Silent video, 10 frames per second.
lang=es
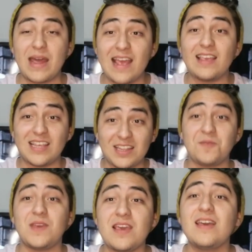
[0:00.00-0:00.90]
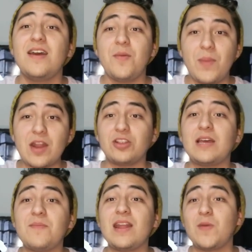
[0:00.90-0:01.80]
Para IGTV, pero
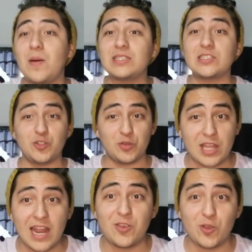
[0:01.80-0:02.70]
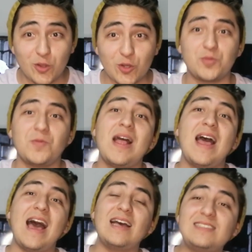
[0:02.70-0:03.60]
también lo vamos a subir a YouTube.
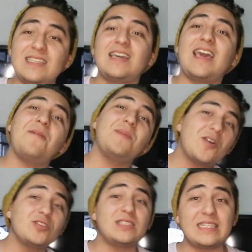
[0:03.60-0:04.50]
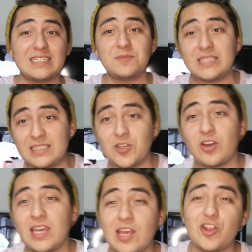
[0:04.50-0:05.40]
Así que amigos, esta es mi sección
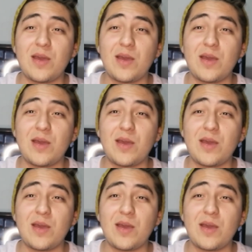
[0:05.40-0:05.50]
que quiero